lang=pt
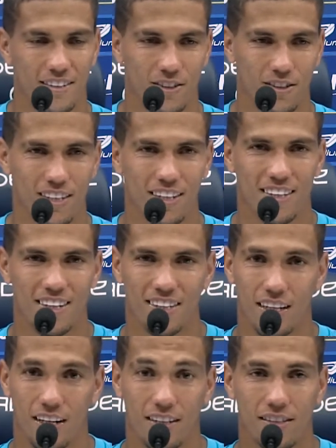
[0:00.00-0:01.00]
Com
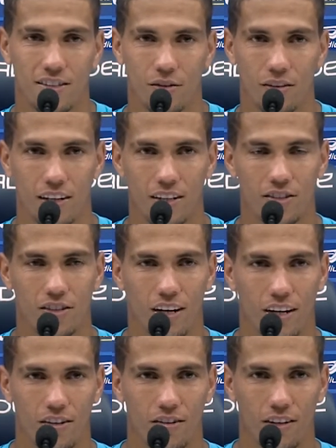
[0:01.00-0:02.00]
certeza, além de ser um grande
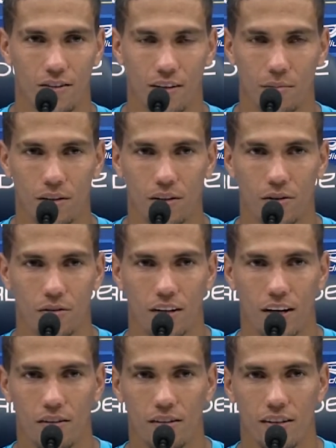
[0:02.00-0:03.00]
jogador, é um amigo que eu
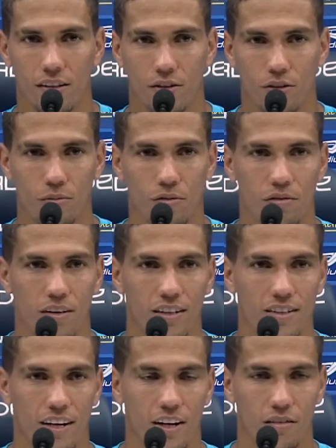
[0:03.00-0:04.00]
tenho, então estou muito
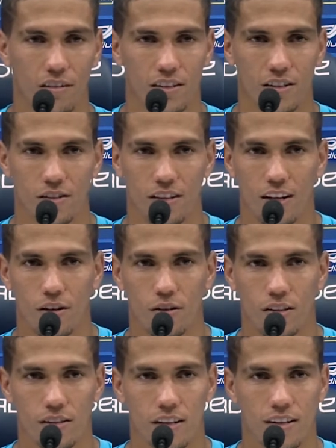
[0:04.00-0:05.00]
feliz com a renovação dele e eu
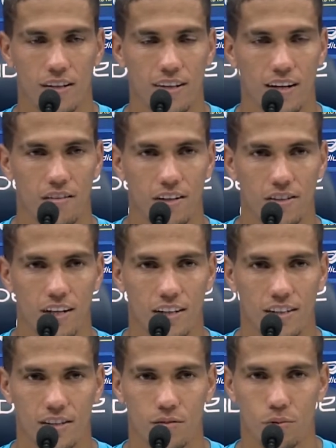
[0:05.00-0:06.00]
tenho certeza que ele vai ajudar a
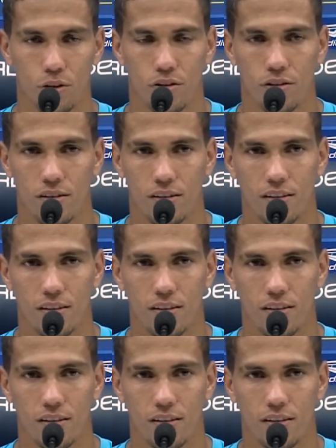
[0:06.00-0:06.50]
gente muito.